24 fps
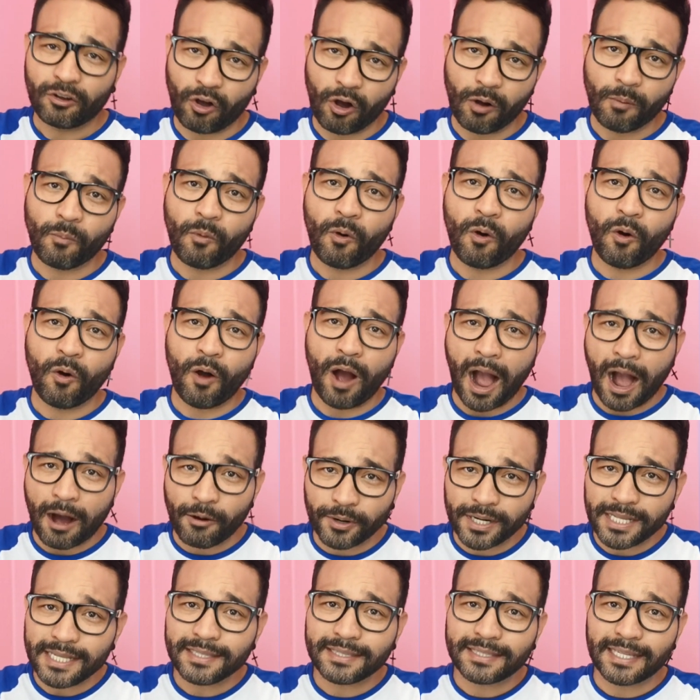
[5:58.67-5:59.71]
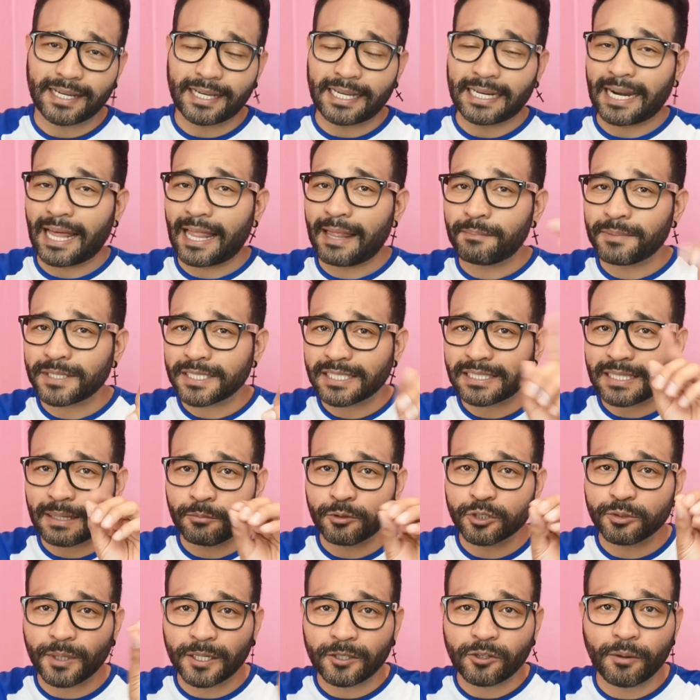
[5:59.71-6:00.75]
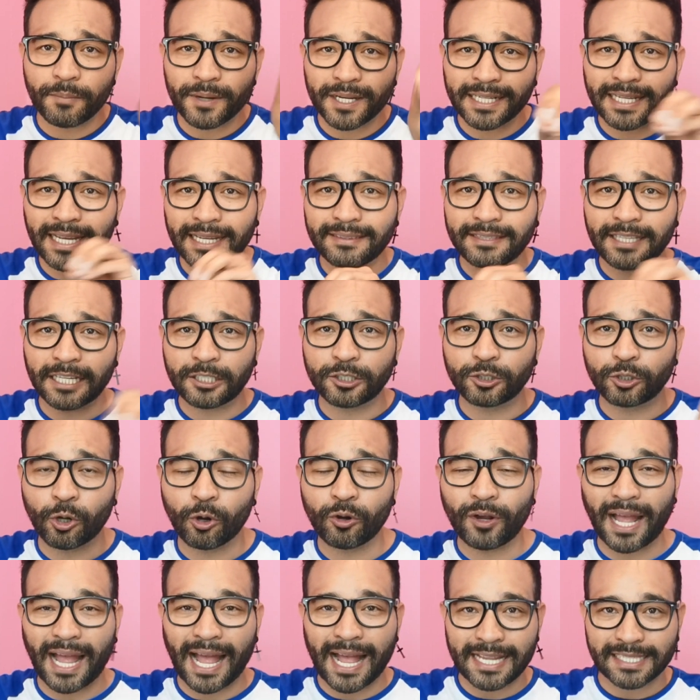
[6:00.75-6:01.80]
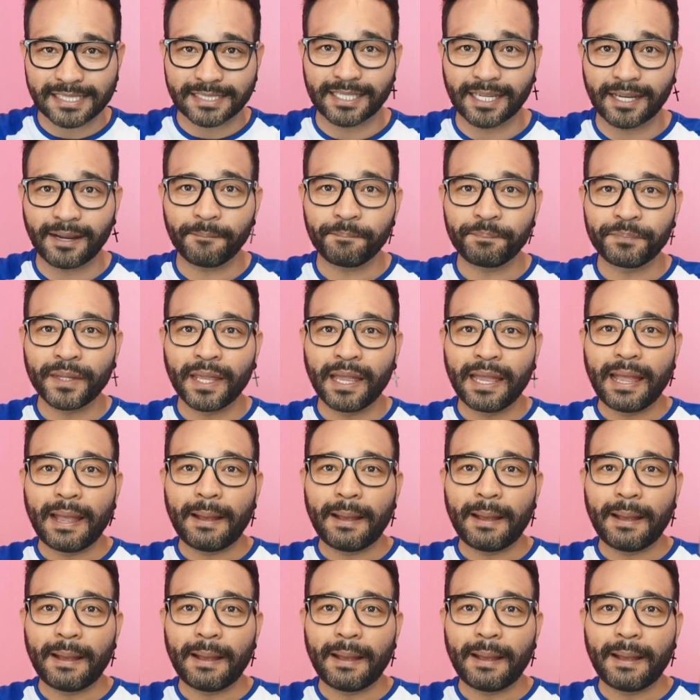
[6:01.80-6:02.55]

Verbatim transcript: como ahorita, que nada más estamos viendo a ver qué TikTok hace